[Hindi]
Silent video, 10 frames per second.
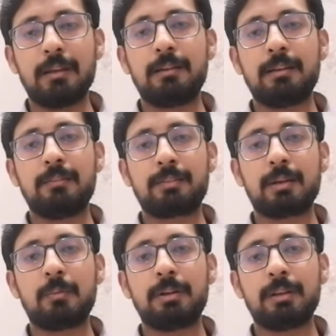
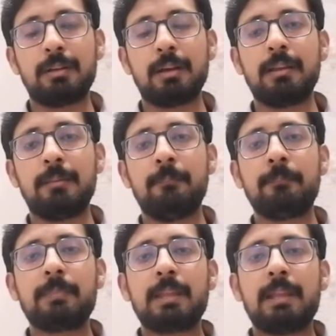1979
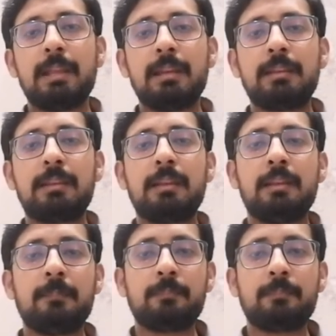इनकी